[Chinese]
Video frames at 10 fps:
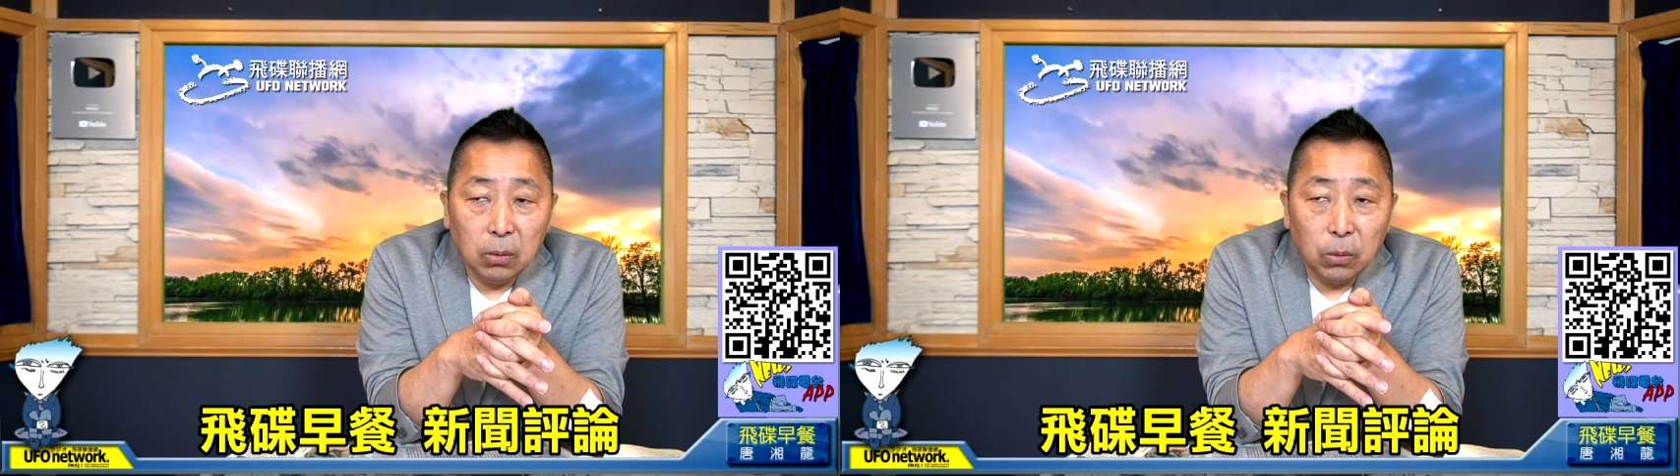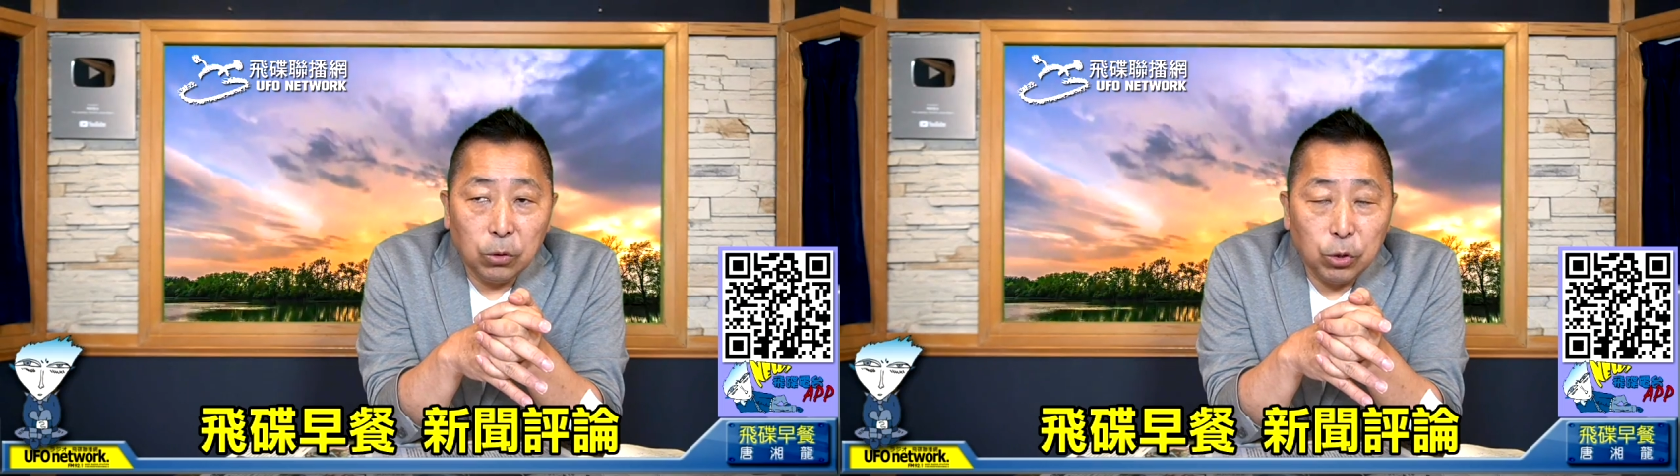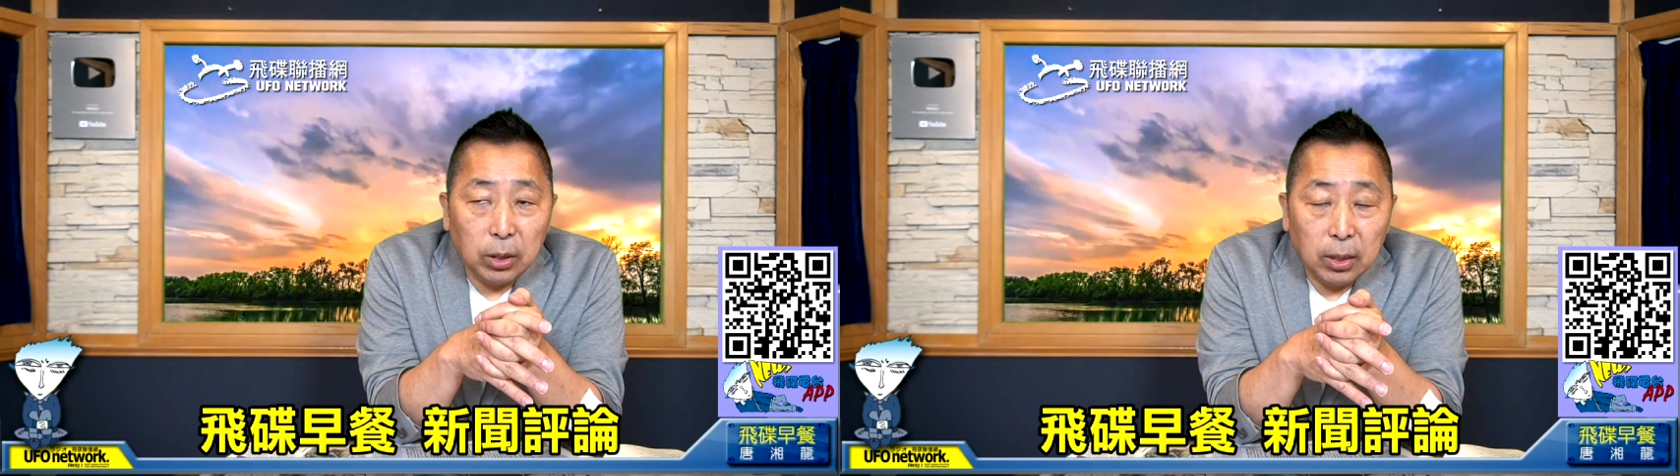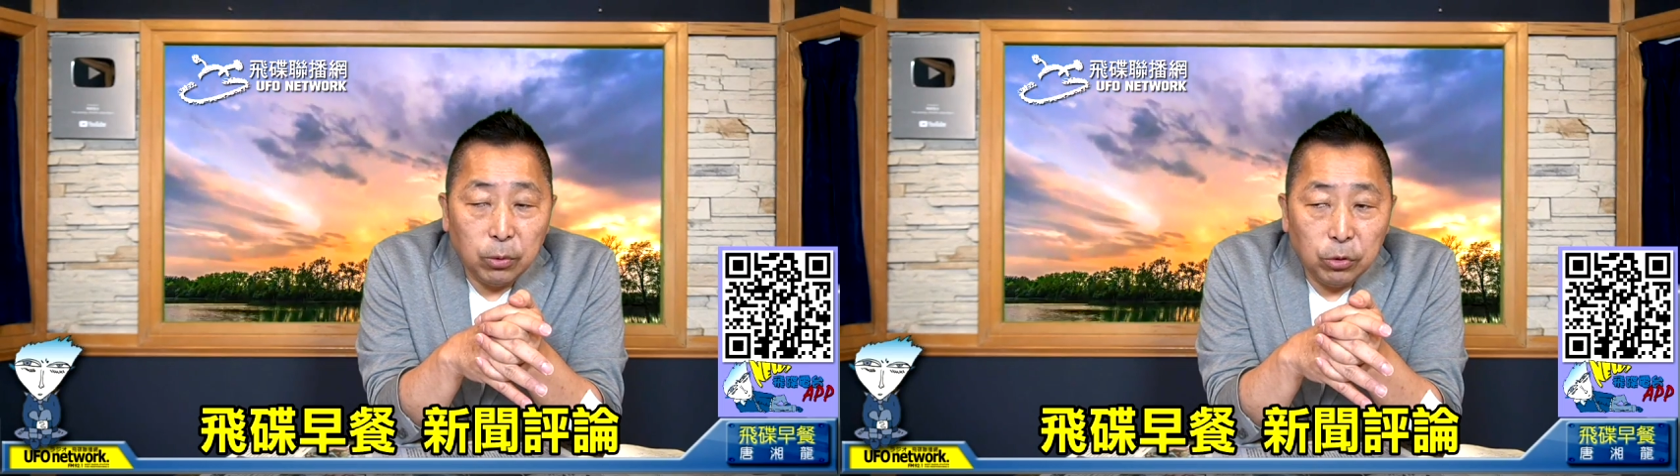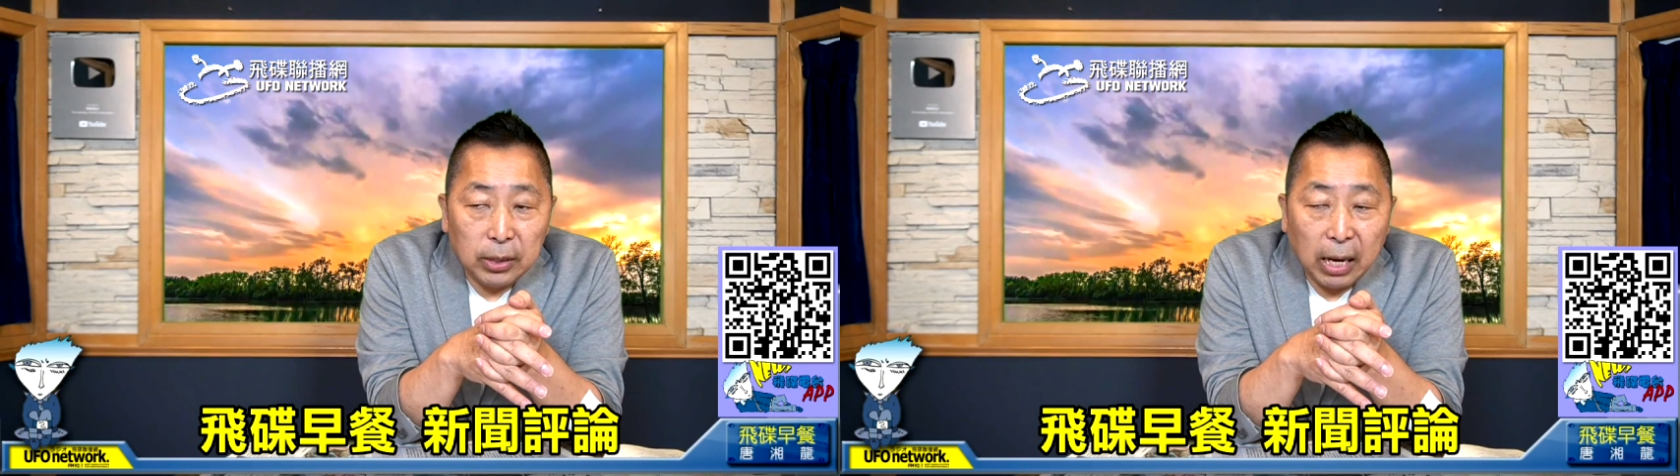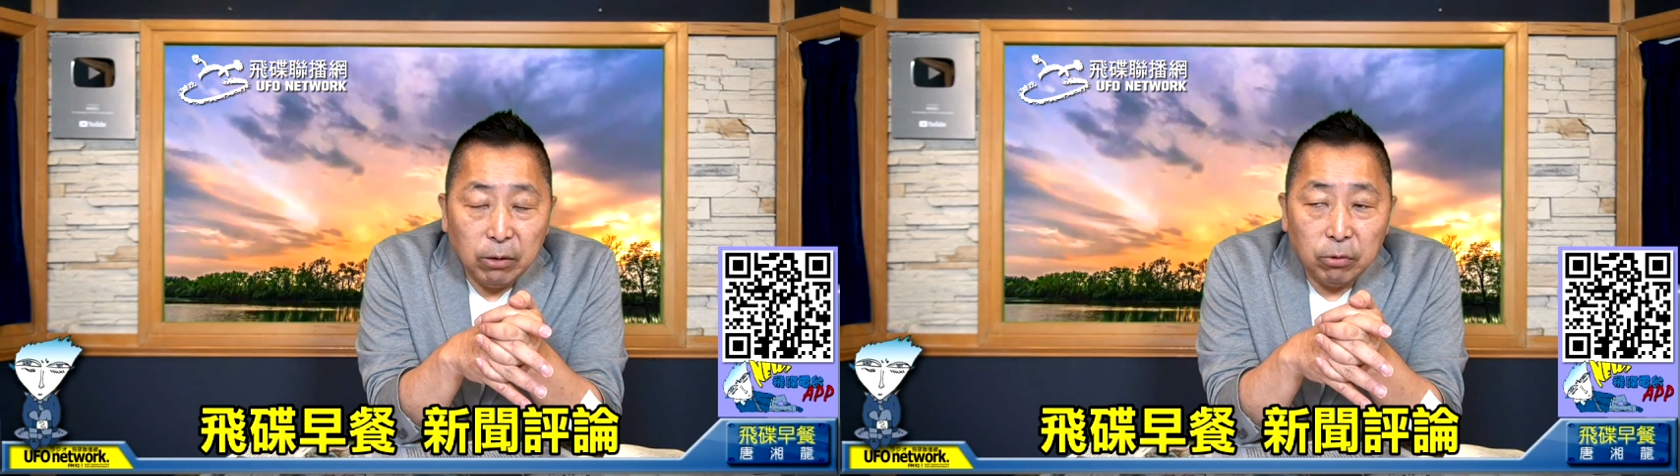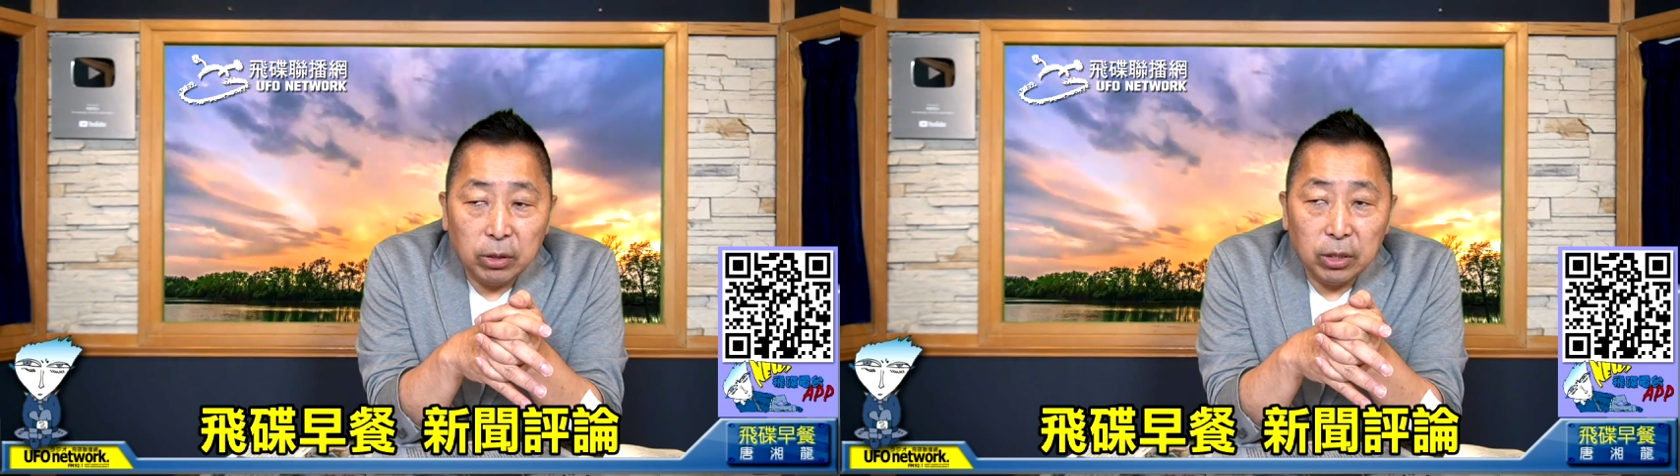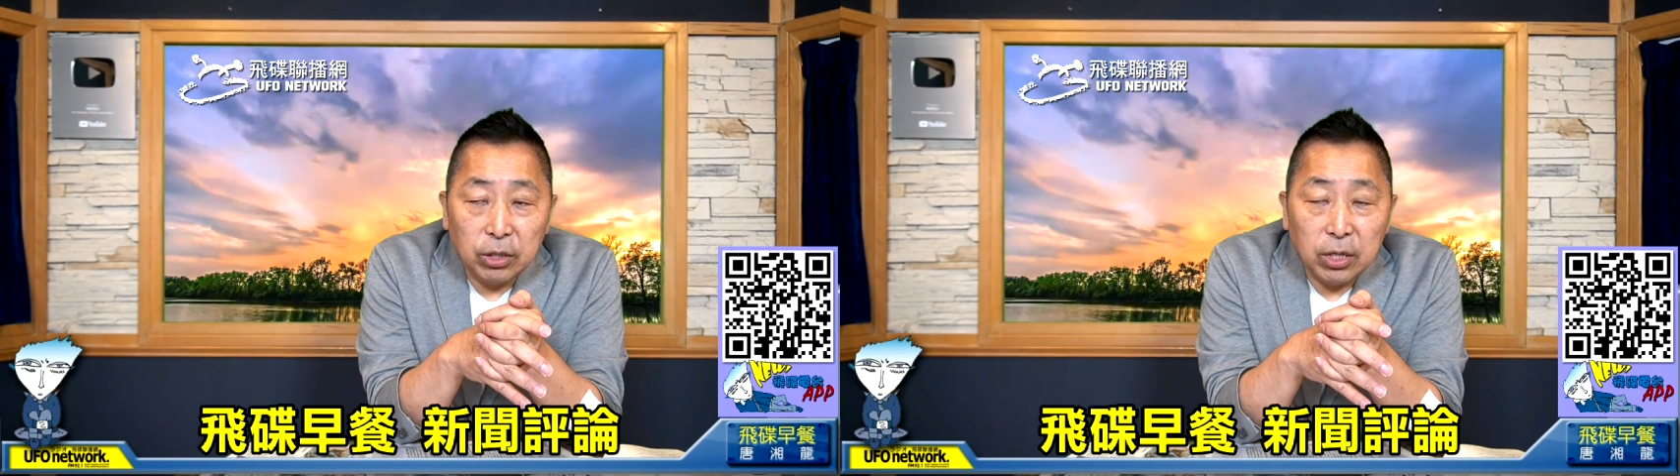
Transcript: 我觉得，我觉得待会儿的